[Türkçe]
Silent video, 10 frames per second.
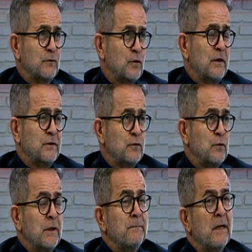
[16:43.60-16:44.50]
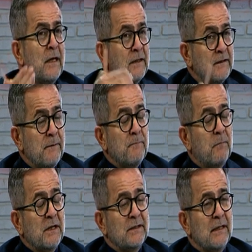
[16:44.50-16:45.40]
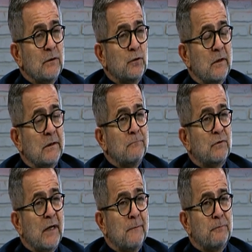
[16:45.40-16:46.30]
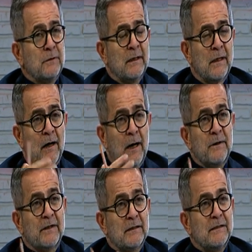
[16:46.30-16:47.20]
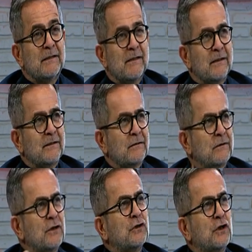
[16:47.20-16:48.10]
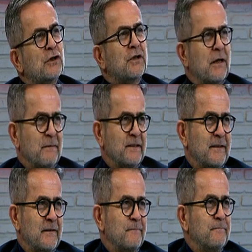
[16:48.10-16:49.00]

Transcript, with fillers: çok açık söyleyeyim. Dem, baştan da söyledim Trump'ın Amerikan iç siyasetindeki çıkış hamlesi.